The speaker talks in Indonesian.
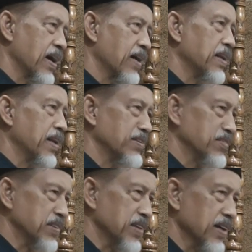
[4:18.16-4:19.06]
ada
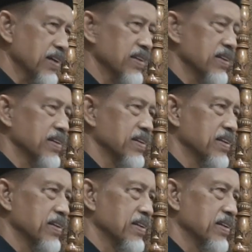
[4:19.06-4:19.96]
lansia,
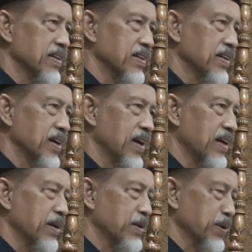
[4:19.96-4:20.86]

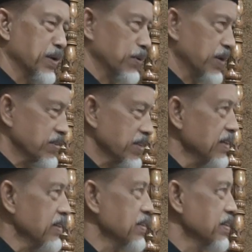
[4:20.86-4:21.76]
ada orang kurang
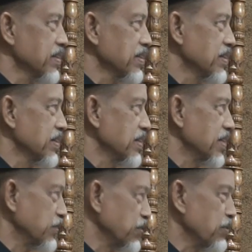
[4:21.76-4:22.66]
sehat,
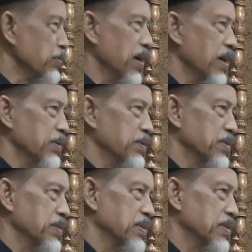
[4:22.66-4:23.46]
itu semua harus